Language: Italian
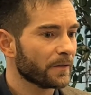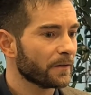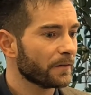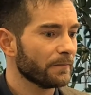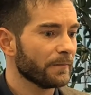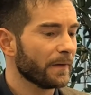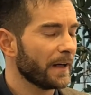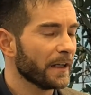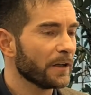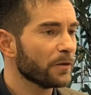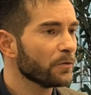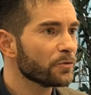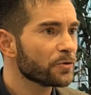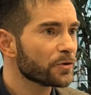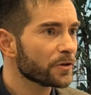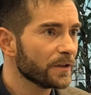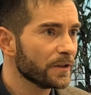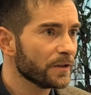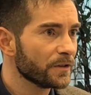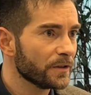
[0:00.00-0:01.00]
Alla luce
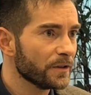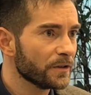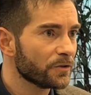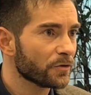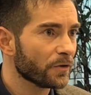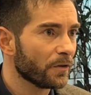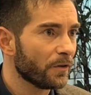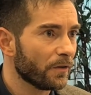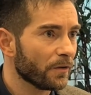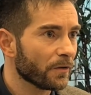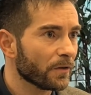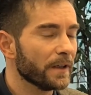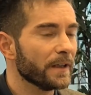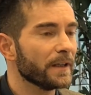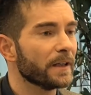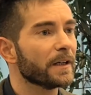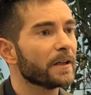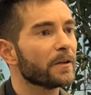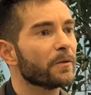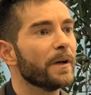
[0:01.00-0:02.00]
di, di ciò,
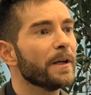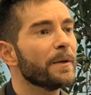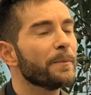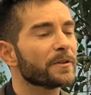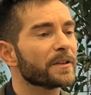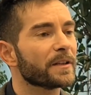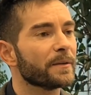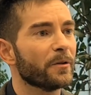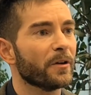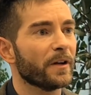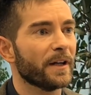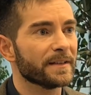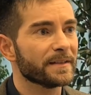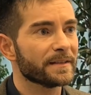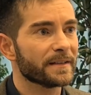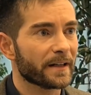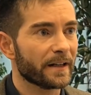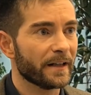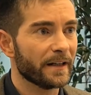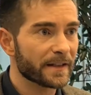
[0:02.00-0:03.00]
eh, quali potrebbero
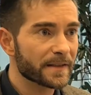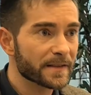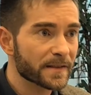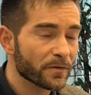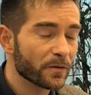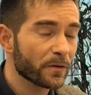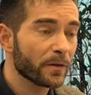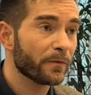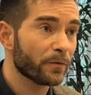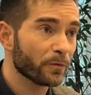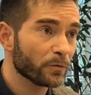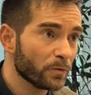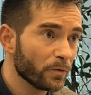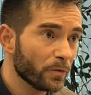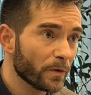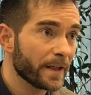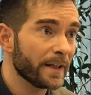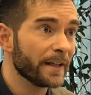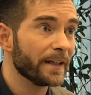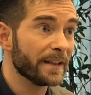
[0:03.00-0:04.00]
essere le azioni
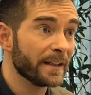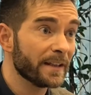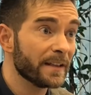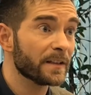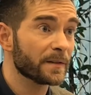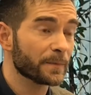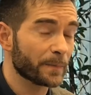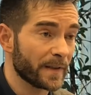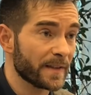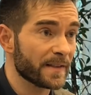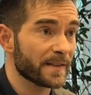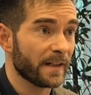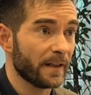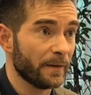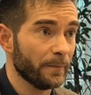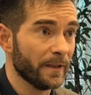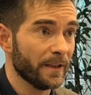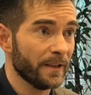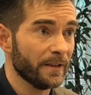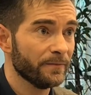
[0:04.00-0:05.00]
future
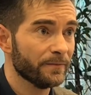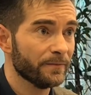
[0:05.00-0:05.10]
indispensabili?